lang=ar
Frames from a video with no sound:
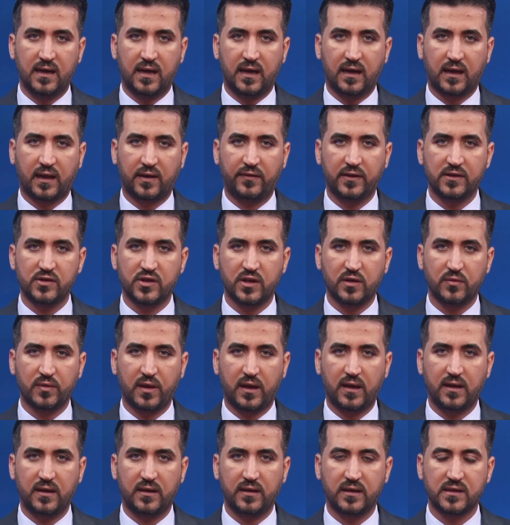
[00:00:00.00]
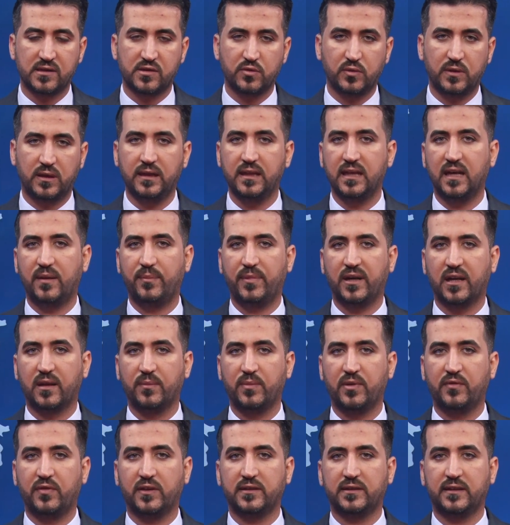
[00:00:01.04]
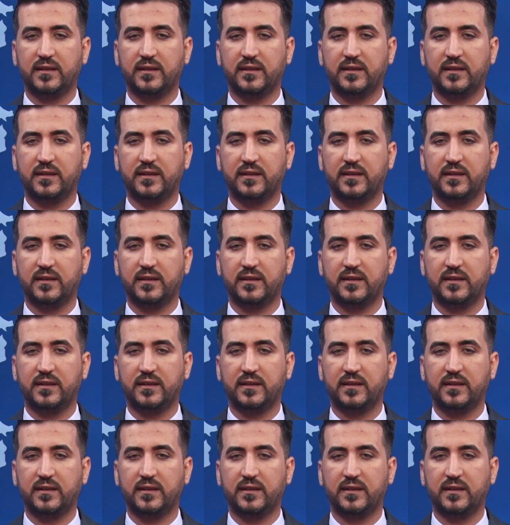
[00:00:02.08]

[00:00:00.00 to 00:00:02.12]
الخفاجي أوضح أن السوداني أمر بفتح